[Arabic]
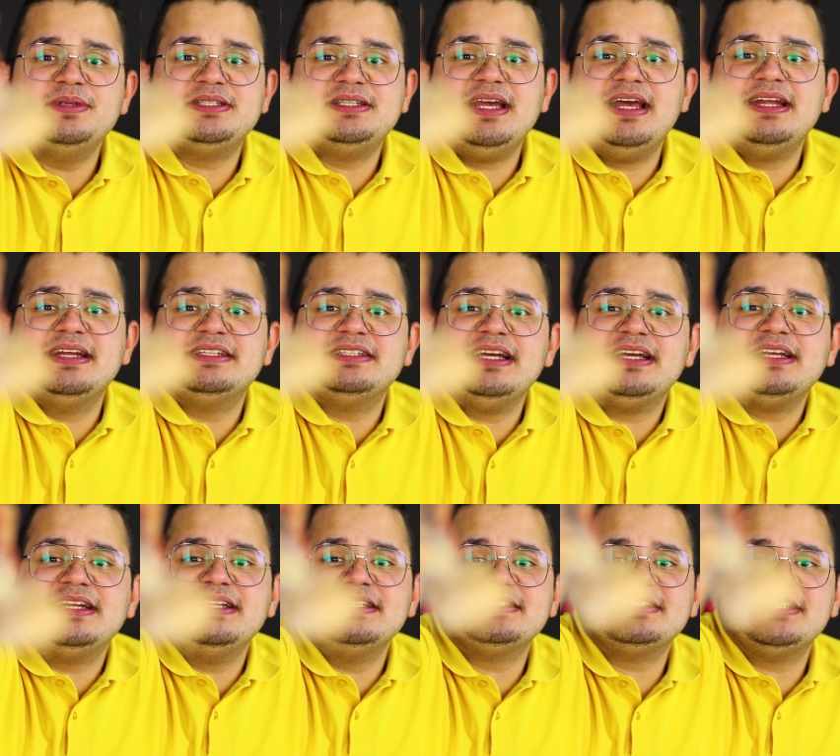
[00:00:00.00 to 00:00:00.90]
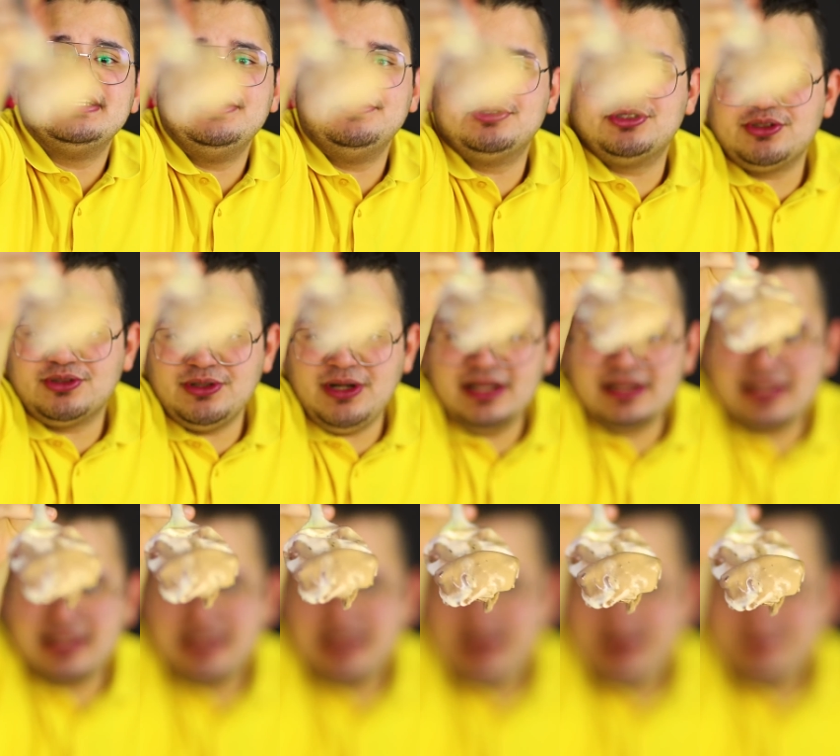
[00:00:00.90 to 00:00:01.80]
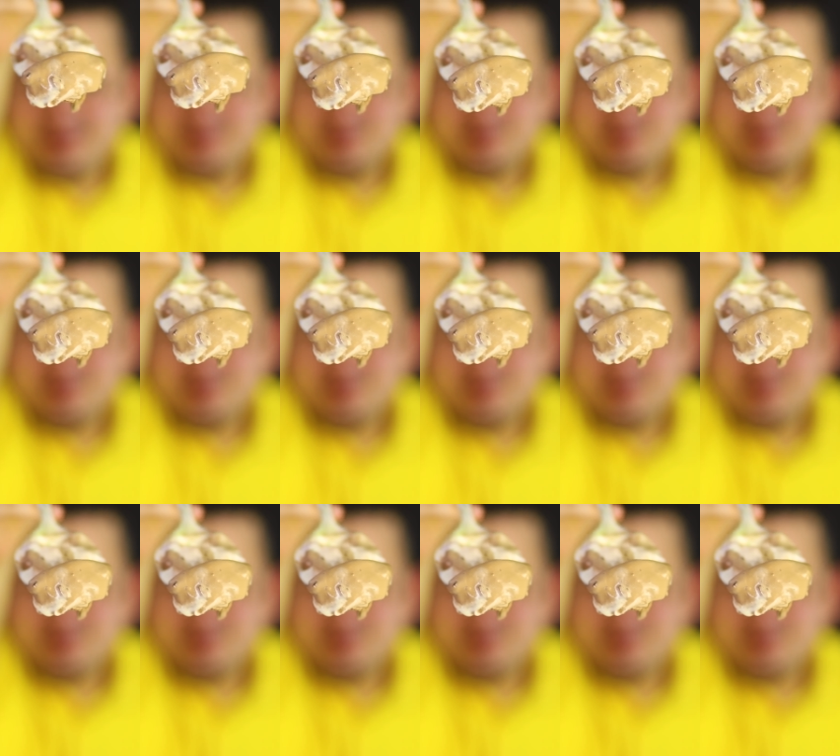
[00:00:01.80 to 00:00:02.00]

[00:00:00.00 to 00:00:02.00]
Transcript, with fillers: بس يعني شكل الايس كريم الشوكولاته هنا